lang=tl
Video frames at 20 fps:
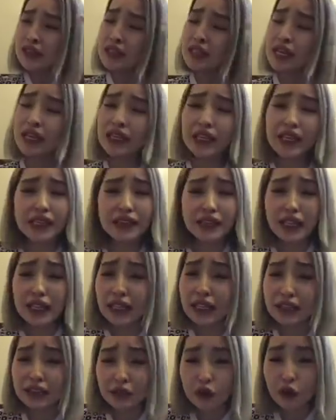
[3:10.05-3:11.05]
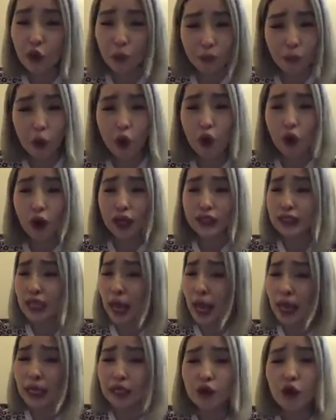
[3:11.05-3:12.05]
dinidelete ko po
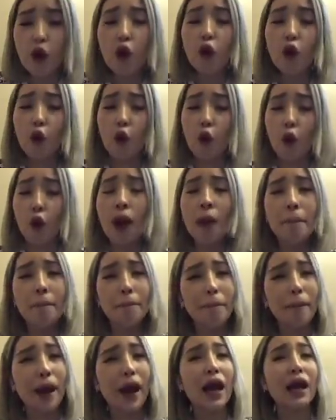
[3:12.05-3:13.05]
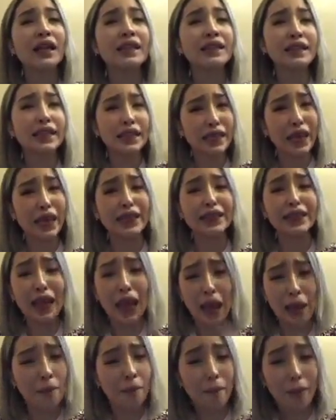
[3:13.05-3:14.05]
kasi ayoko matikit
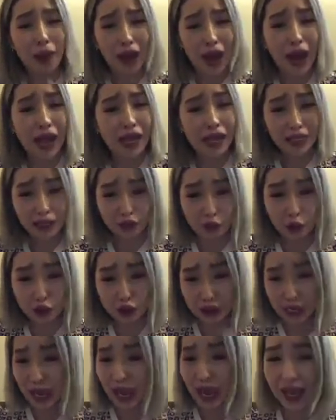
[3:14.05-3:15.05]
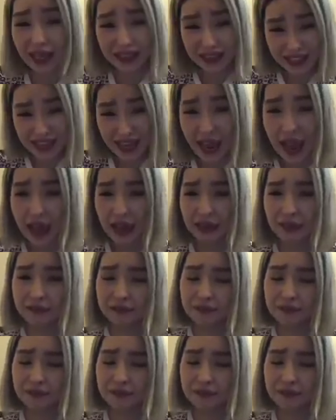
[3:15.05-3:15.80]
ang pangalan ko sa kanya.